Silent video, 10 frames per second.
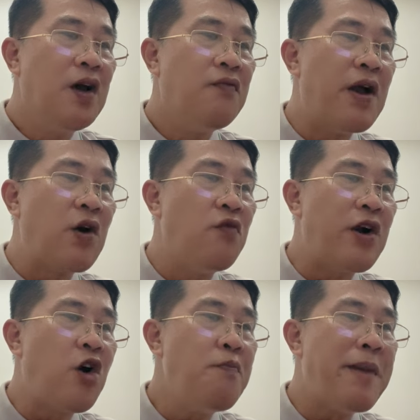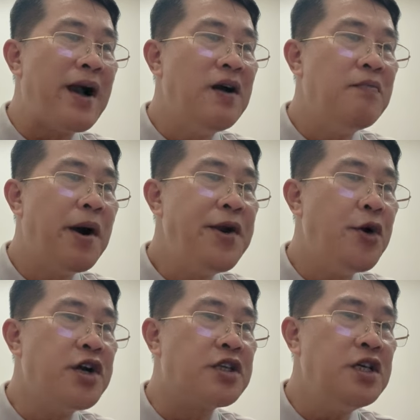Vậy còn phải có mặt mới đổi
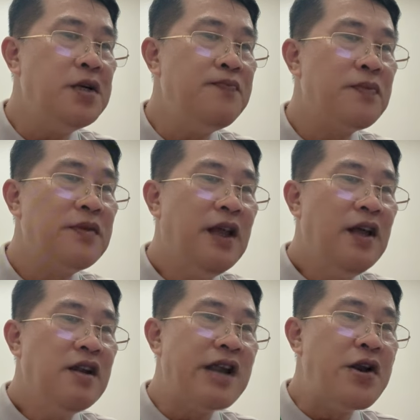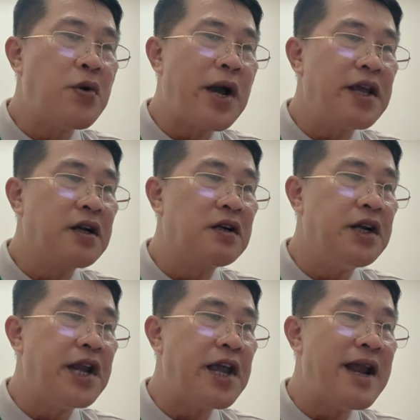được chứ. Nói đầu vậy
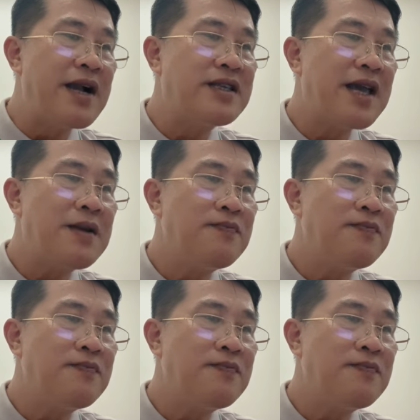cười đầy đáng chát.